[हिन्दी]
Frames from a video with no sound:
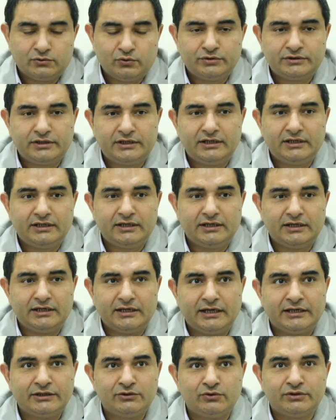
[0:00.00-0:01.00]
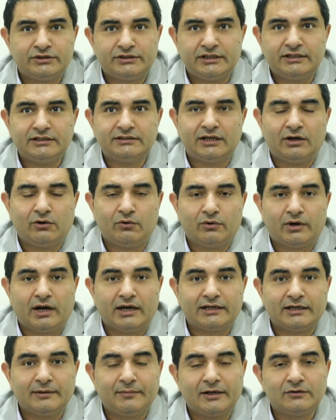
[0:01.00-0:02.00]
दूसरी एक जो चीज़ है
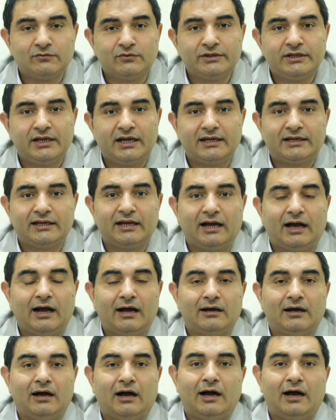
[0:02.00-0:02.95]
ख़ुराक के बाद वो ये है कि आ,